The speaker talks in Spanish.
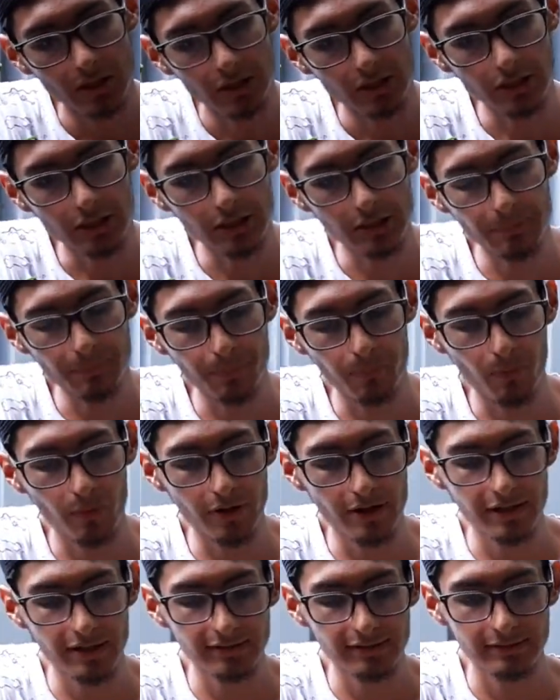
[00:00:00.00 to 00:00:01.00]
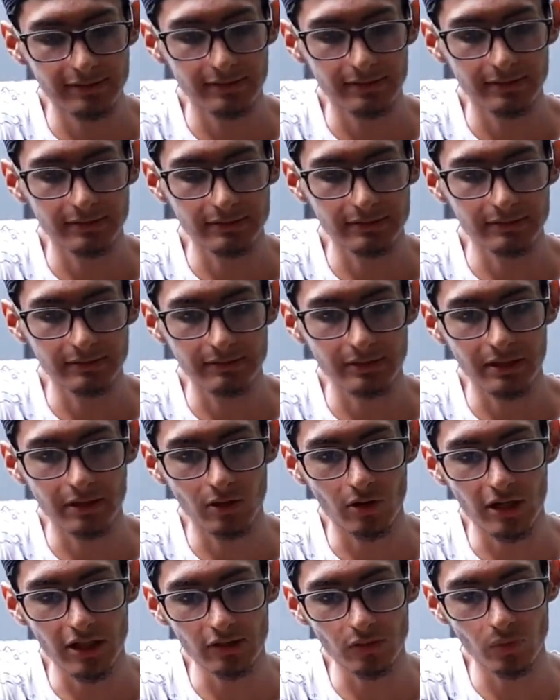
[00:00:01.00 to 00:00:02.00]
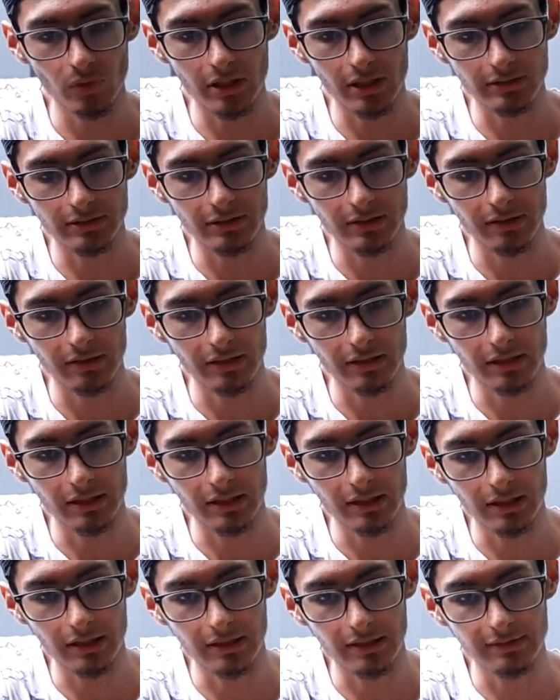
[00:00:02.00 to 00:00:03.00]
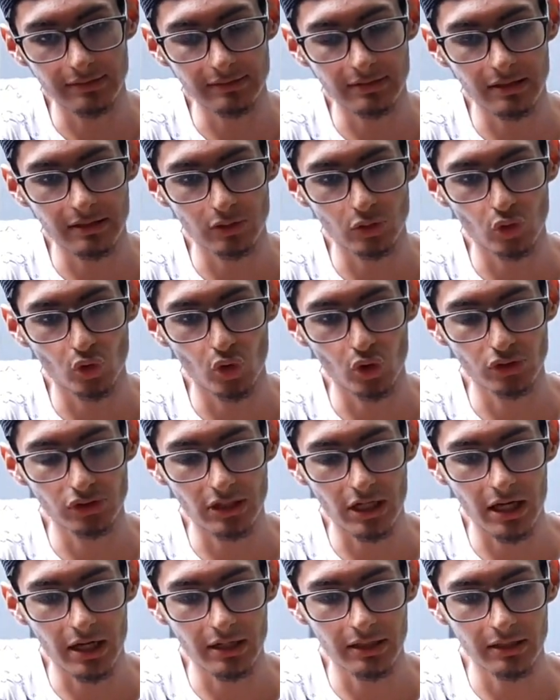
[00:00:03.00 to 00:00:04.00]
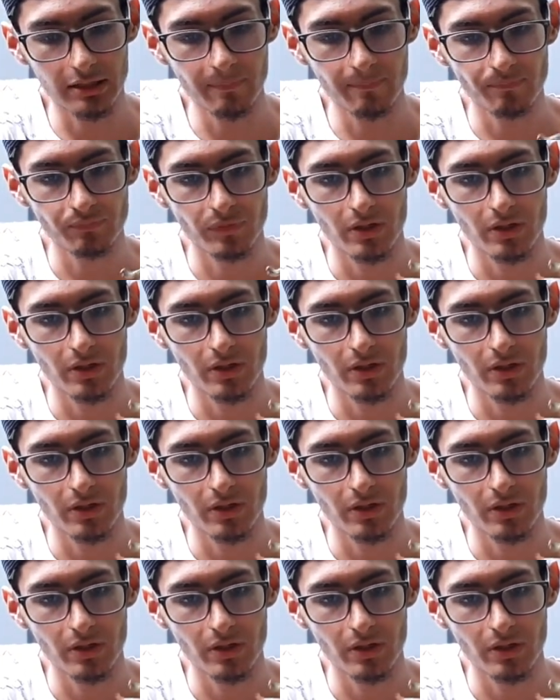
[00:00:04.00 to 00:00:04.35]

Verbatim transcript: Y pues tengo la suerte de que esta no trae